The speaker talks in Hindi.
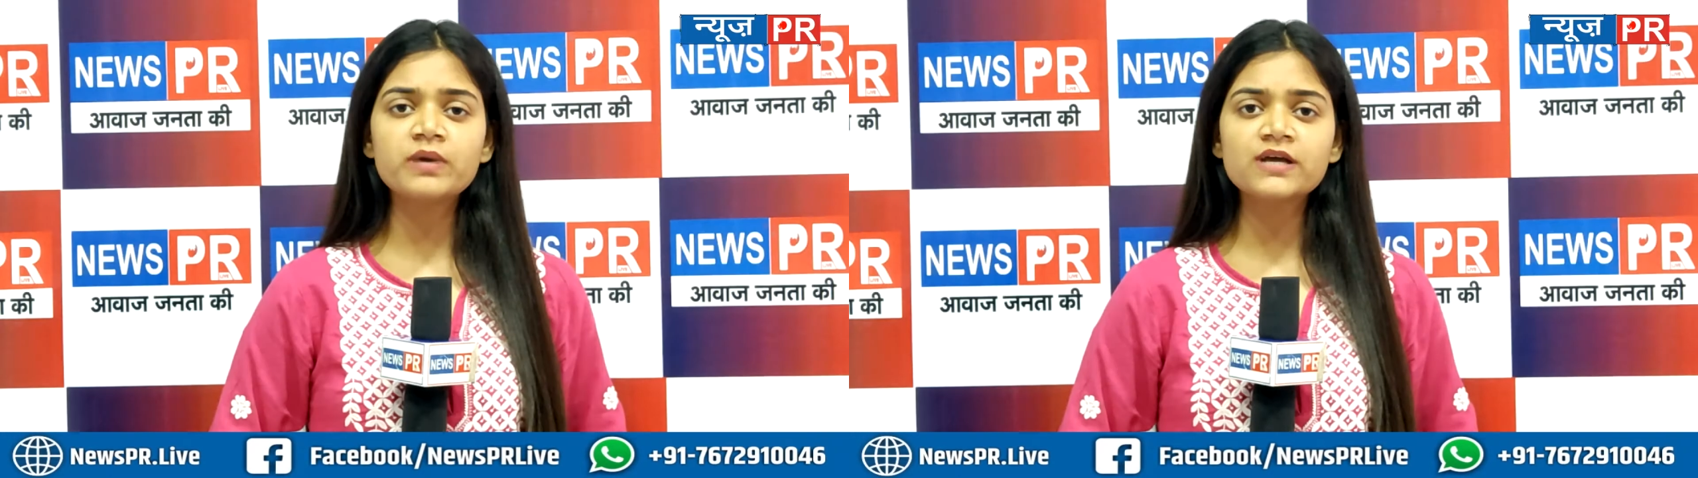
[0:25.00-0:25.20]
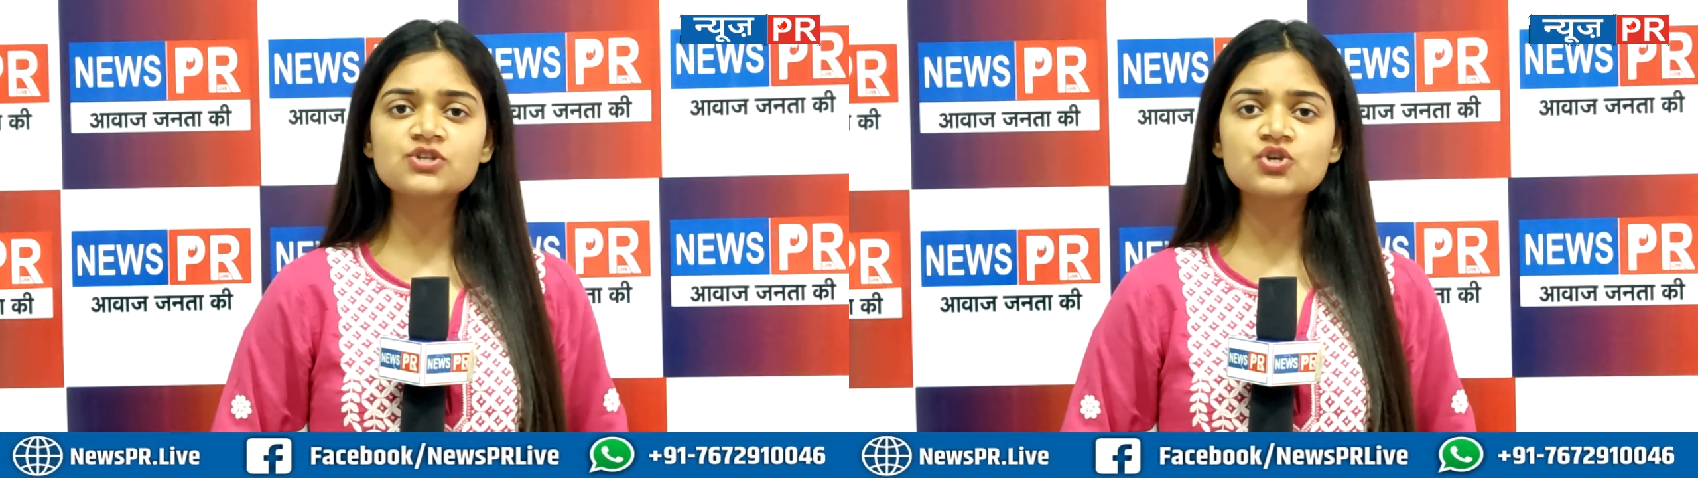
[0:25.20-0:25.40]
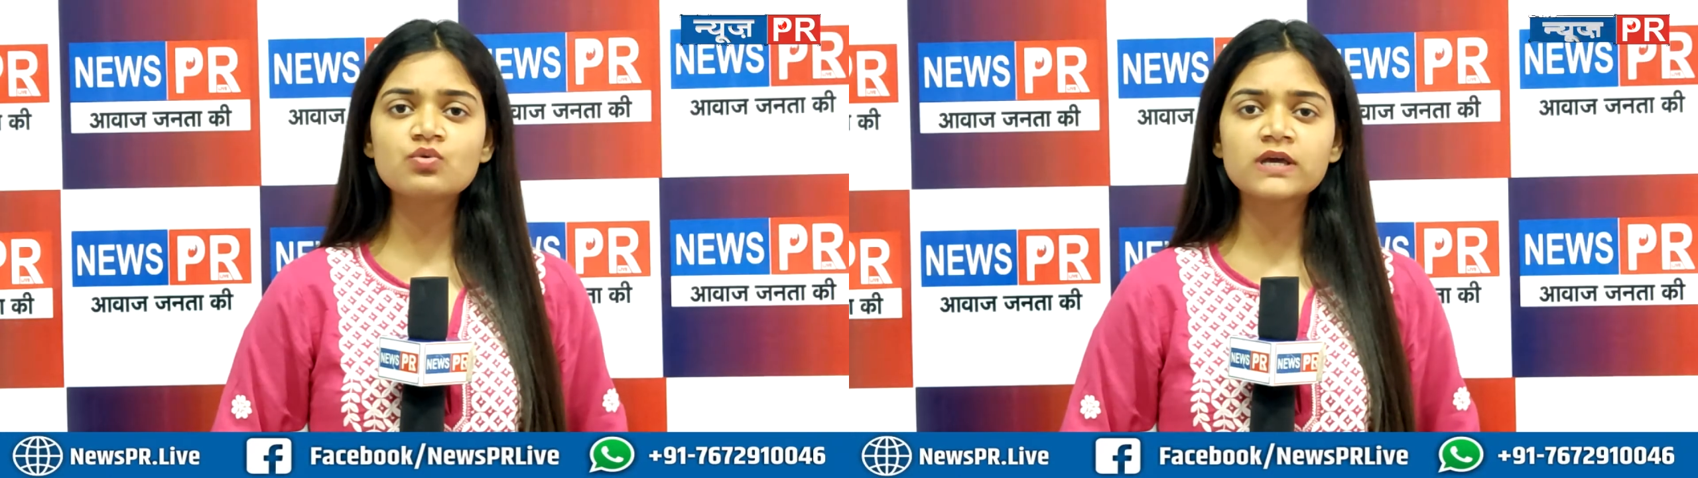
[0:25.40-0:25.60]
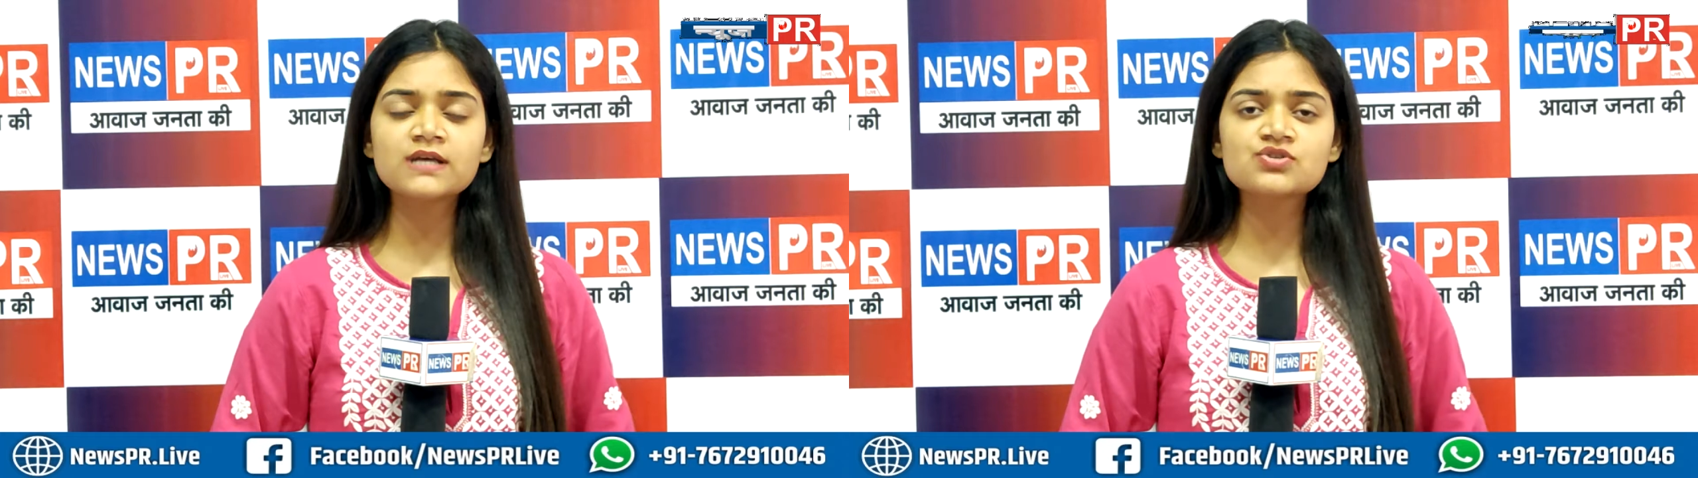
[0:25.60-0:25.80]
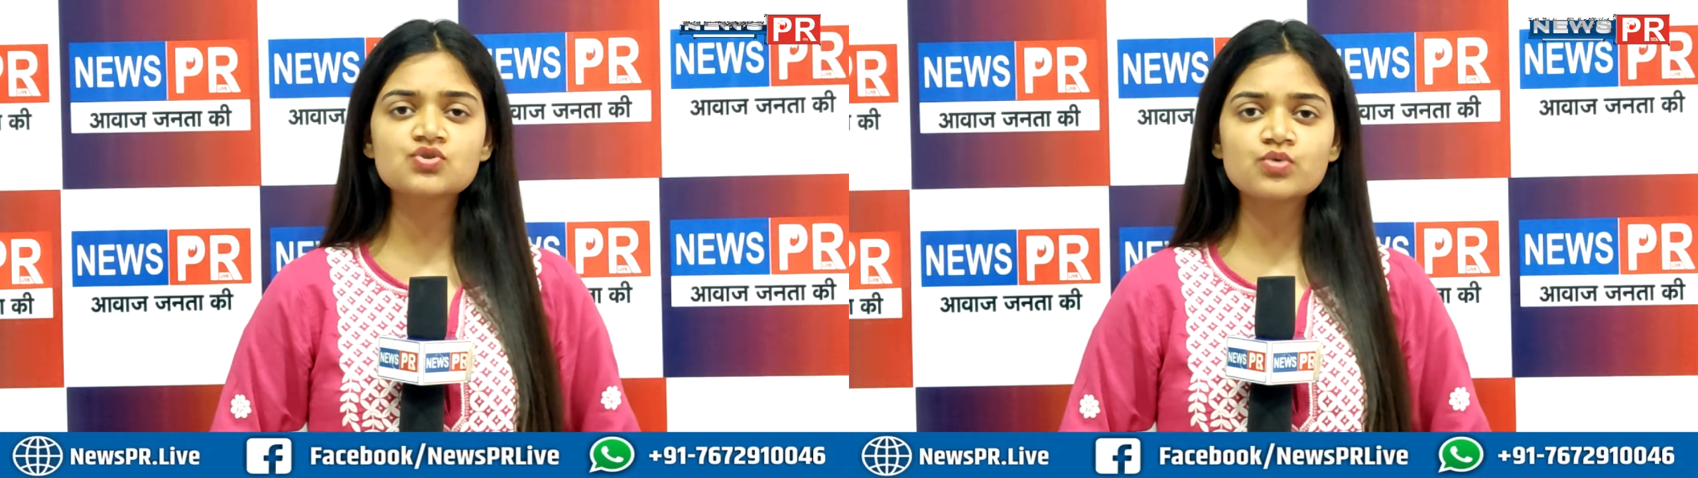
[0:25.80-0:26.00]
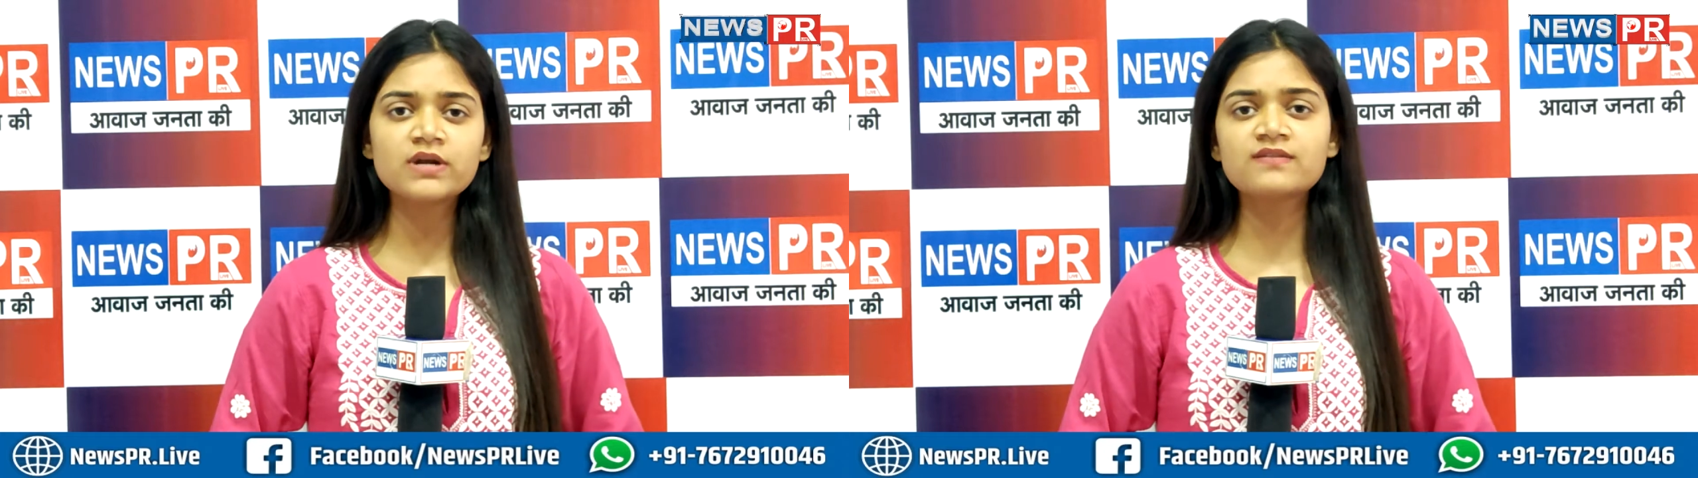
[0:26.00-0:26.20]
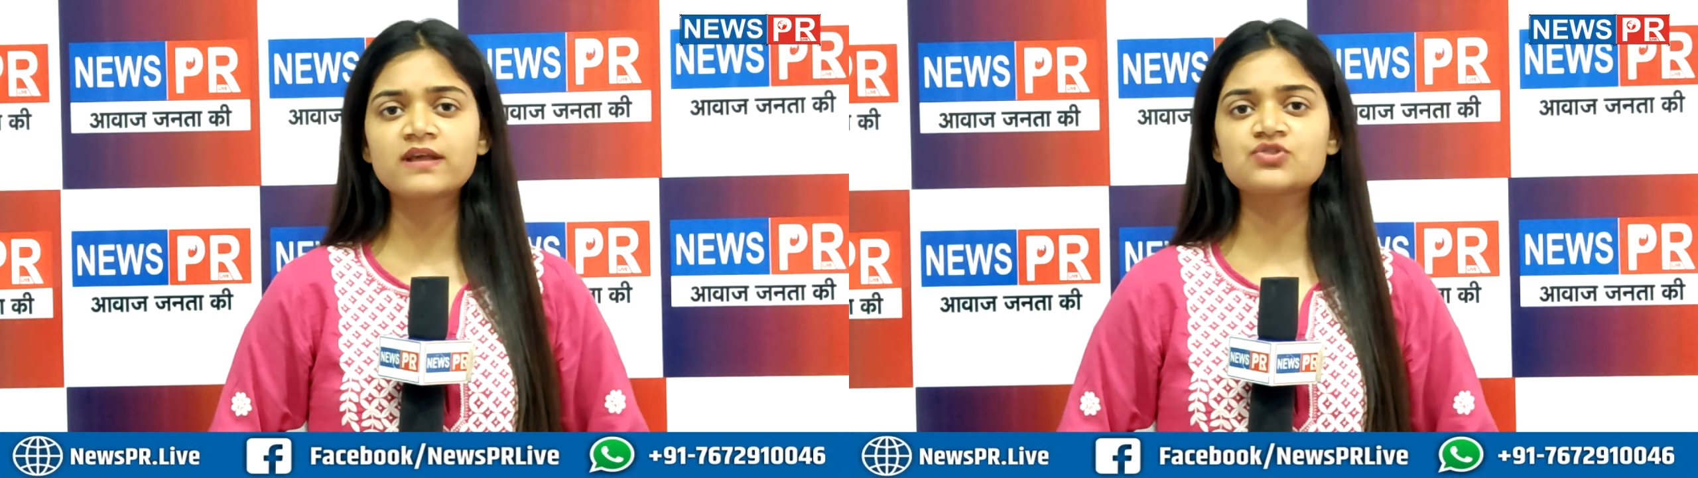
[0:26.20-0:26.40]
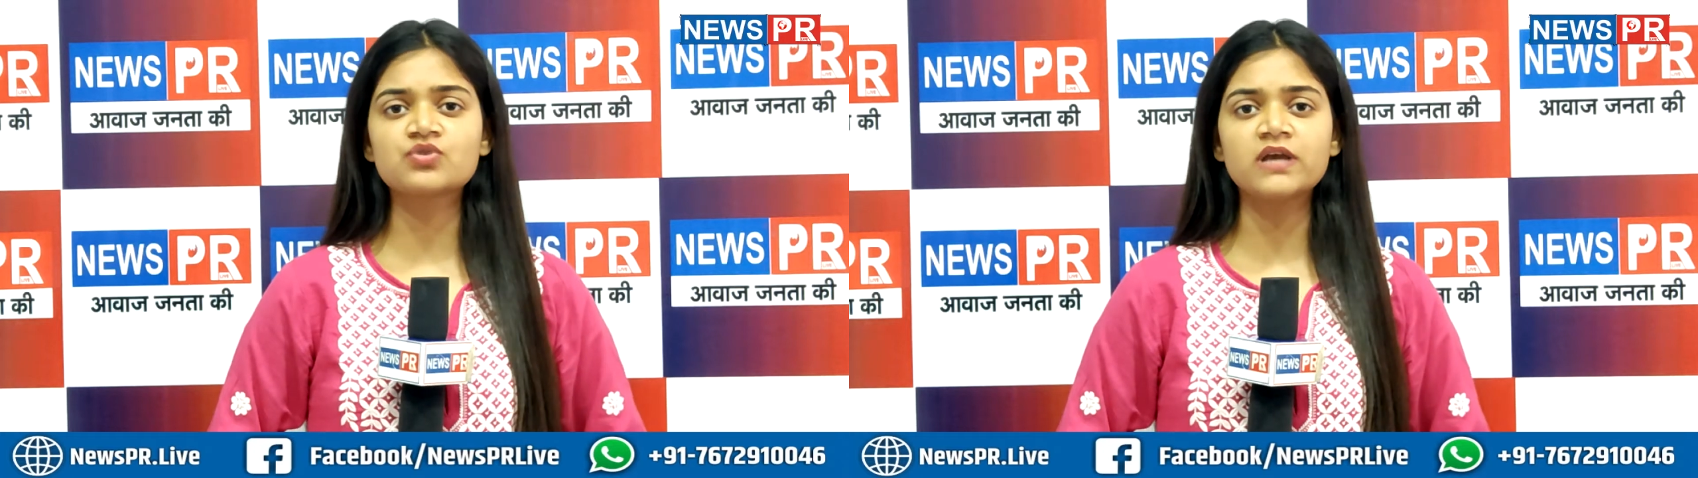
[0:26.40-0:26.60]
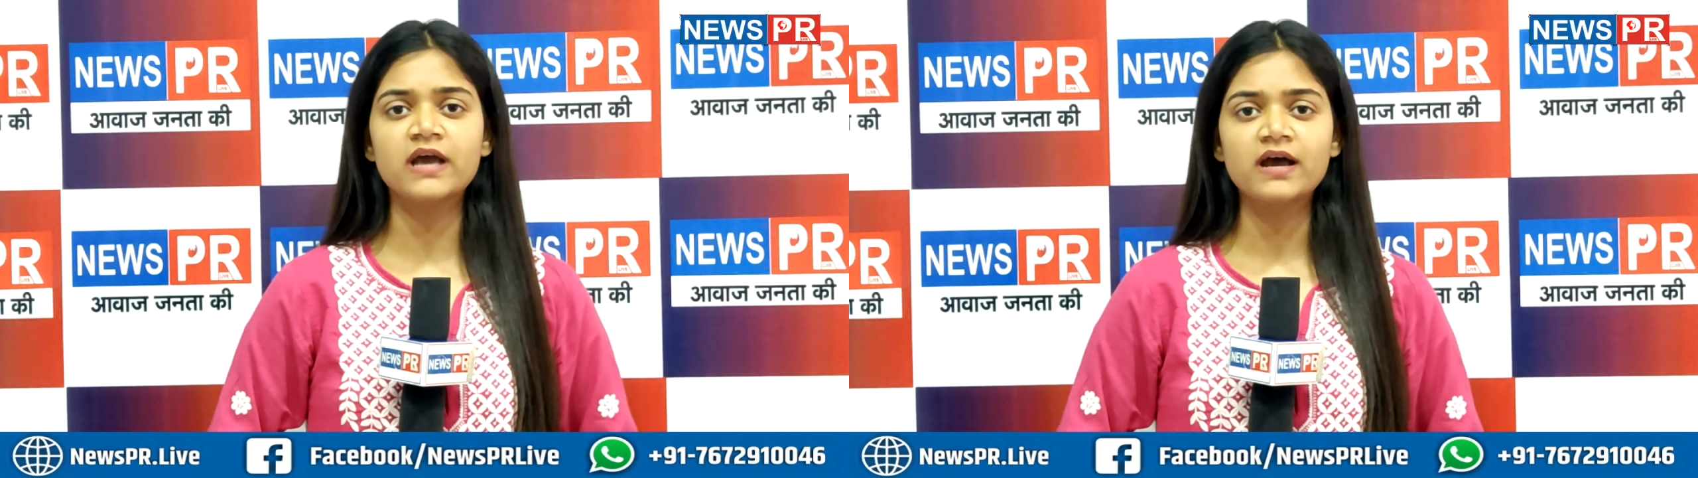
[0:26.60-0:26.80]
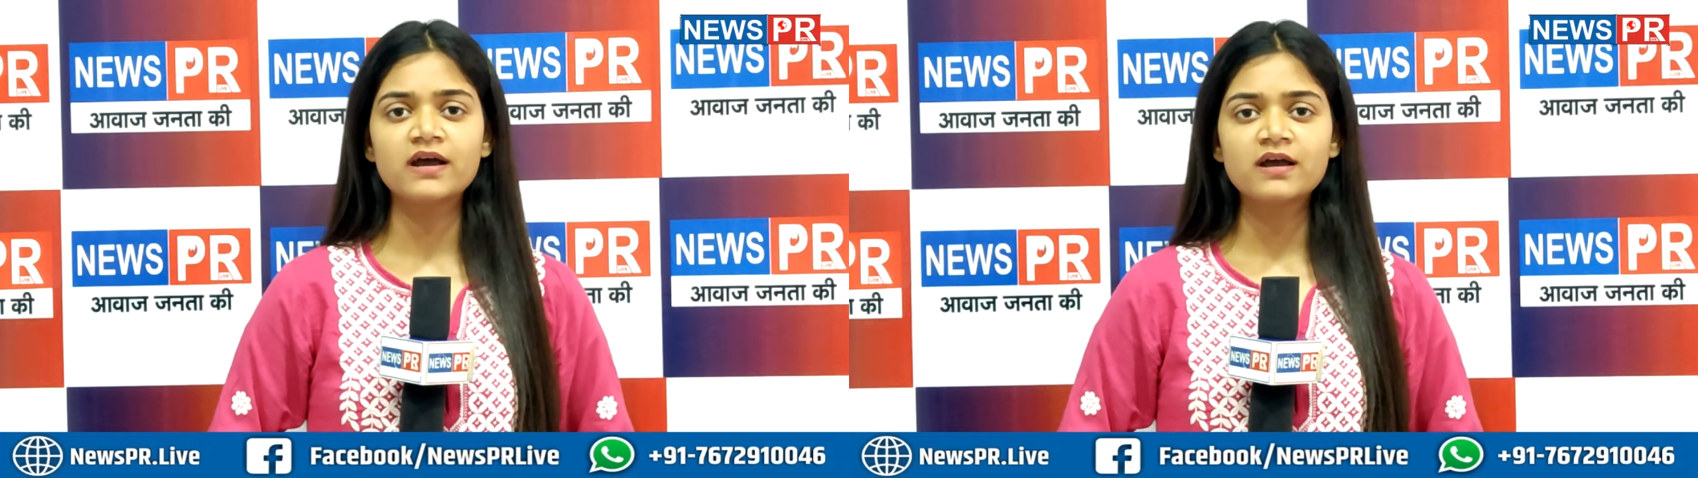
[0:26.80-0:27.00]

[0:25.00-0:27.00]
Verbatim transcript: बीएचयू की स्टूडेंट्स रह चुकी है